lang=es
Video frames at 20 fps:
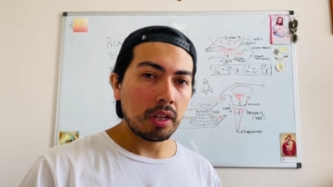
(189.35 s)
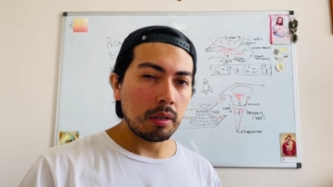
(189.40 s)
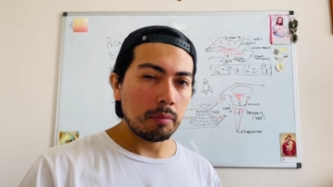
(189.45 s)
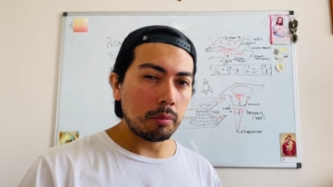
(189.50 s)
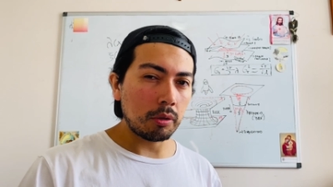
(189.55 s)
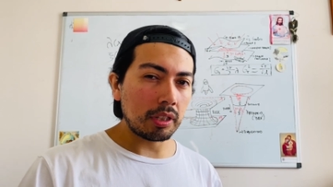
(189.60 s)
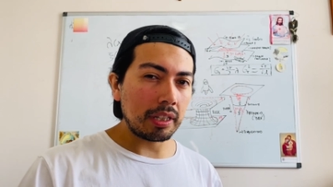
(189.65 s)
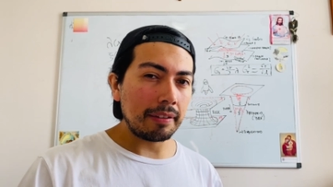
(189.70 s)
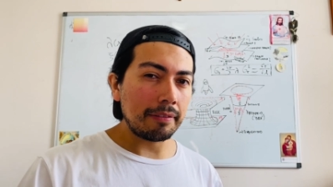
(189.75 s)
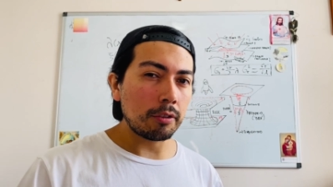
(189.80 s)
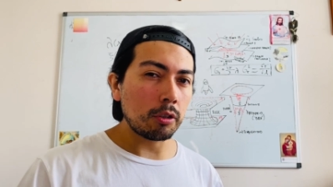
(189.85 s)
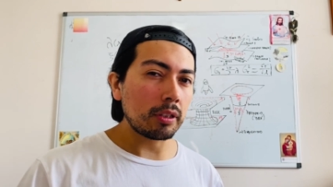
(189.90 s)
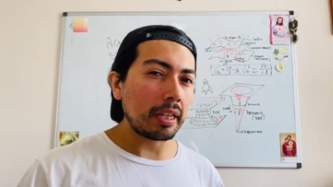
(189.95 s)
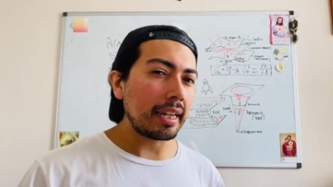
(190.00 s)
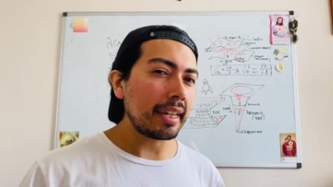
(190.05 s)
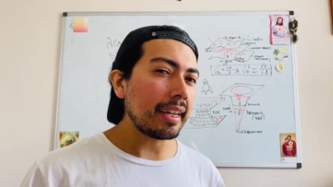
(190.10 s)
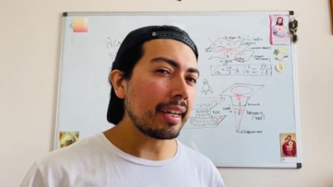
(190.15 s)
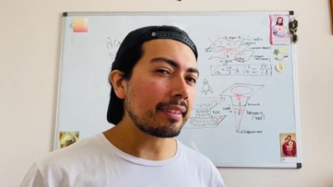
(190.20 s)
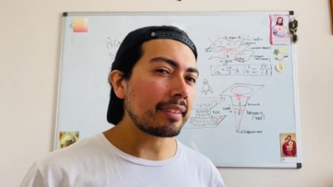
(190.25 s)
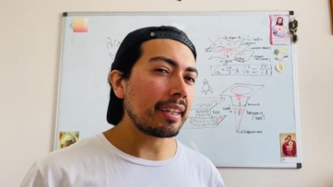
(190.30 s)
porque
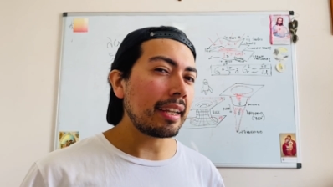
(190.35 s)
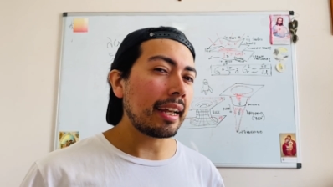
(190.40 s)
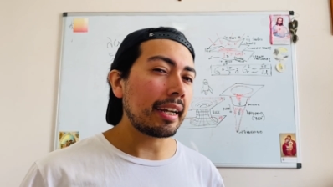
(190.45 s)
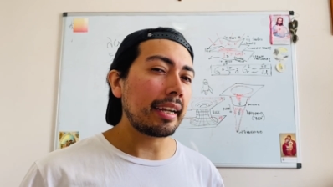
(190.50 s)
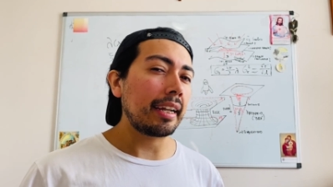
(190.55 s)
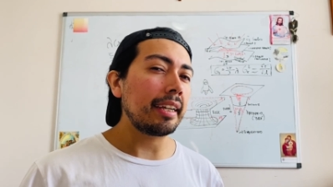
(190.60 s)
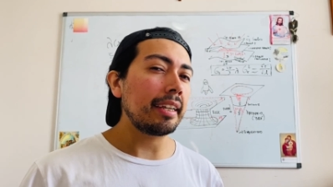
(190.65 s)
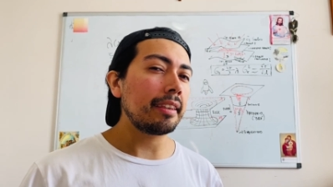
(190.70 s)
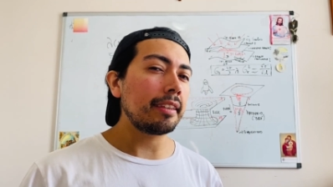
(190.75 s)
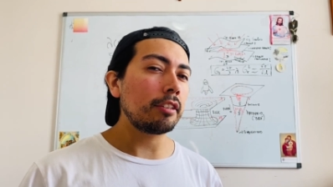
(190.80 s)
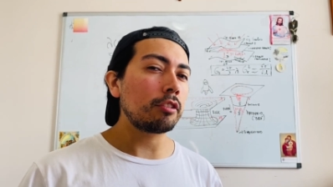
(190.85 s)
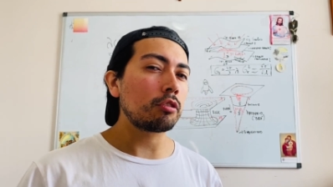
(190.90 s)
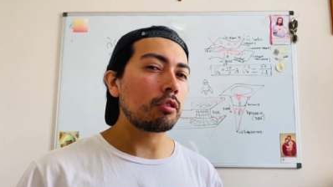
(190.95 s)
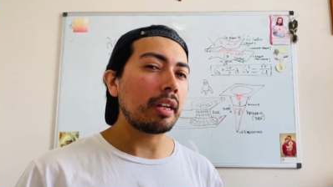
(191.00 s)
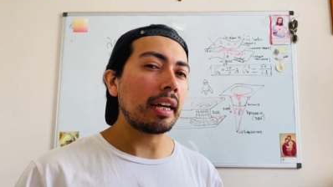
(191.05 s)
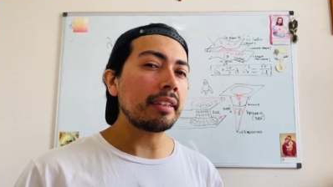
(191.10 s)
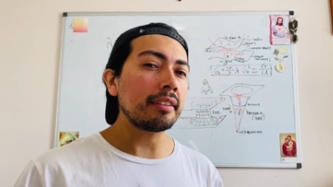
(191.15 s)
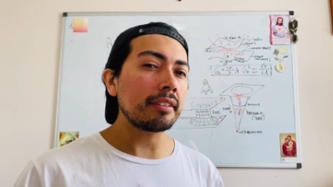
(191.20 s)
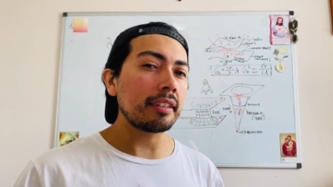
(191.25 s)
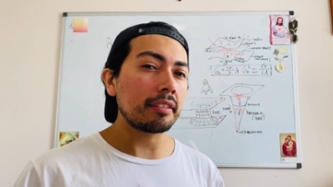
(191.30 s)
brotarían de la raíz
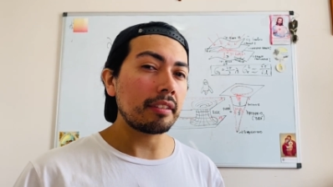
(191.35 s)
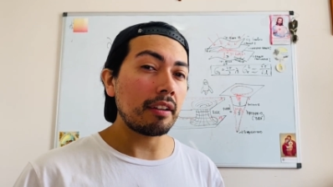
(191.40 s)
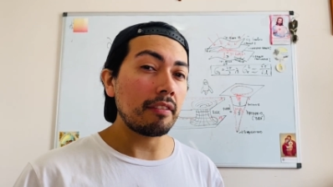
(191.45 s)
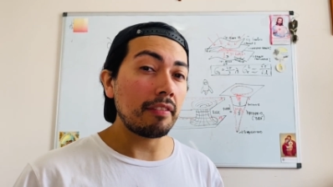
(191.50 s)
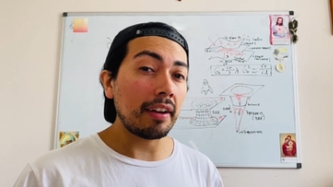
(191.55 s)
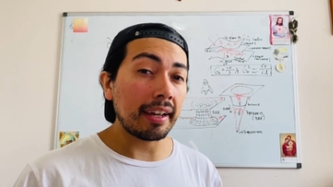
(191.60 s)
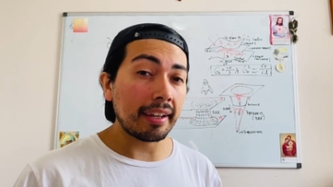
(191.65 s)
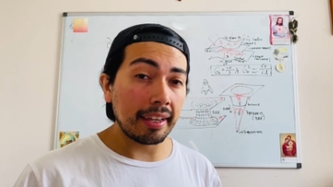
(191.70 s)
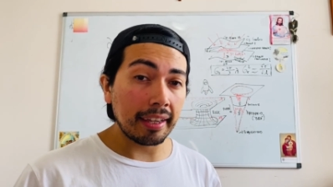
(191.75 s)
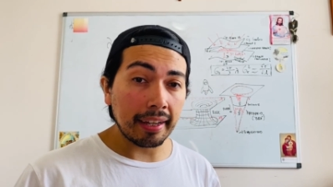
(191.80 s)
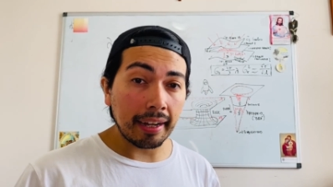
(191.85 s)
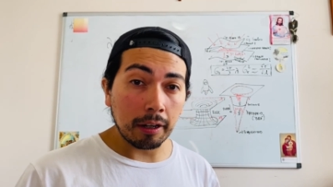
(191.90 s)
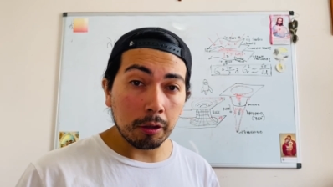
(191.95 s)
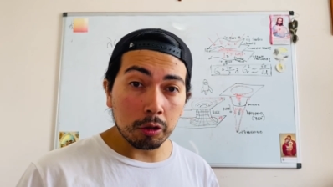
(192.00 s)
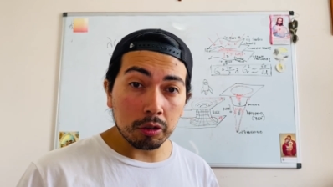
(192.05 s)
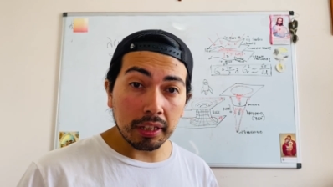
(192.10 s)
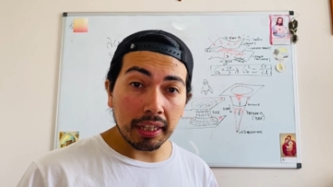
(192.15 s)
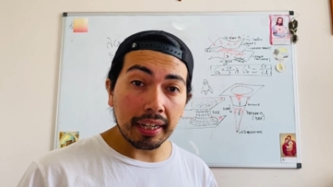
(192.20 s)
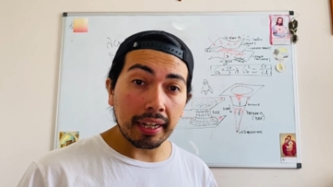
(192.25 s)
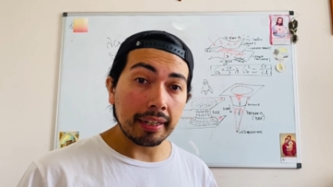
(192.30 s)
disonante, salvaje y
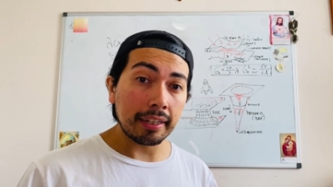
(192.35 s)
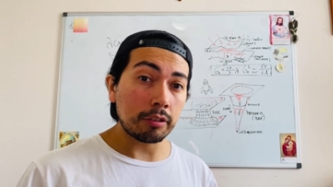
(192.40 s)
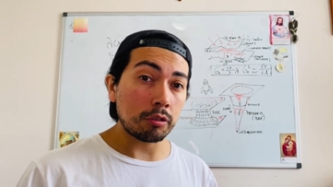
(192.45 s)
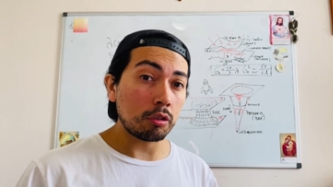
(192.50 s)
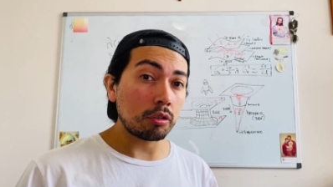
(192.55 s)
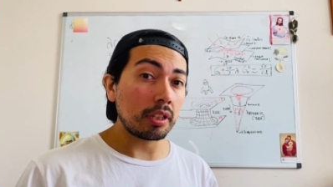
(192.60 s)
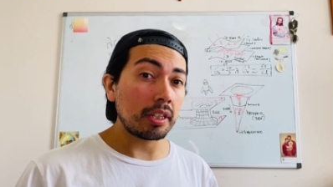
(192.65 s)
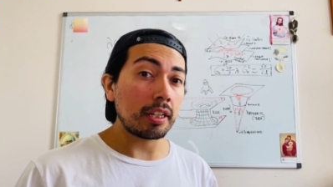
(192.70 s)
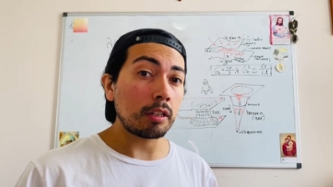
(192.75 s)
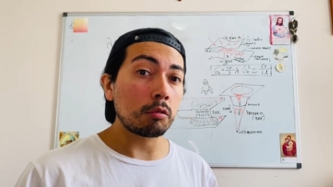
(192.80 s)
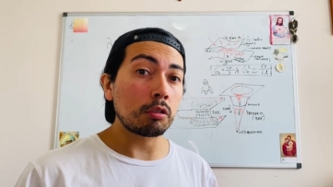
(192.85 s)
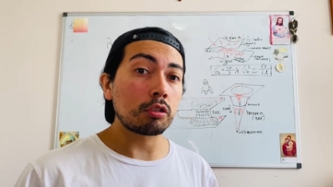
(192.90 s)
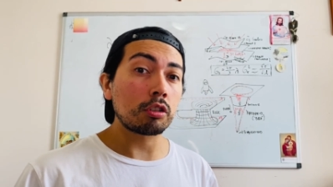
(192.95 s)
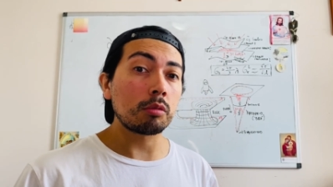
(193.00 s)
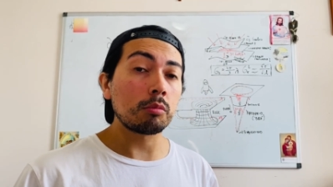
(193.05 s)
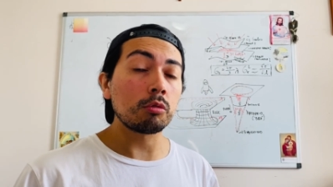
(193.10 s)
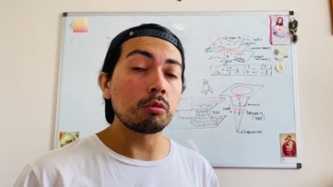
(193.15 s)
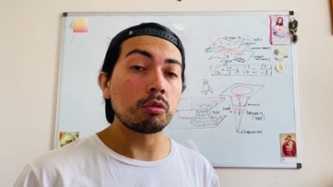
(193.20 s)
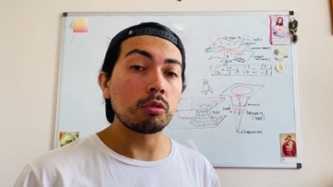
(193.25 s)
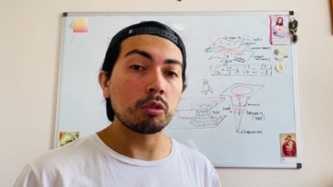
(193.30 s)
caótica que sostiene nuestro
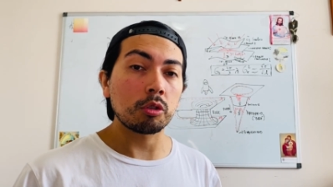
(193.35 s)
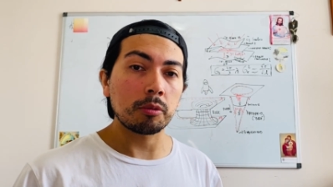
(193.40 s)
mundo.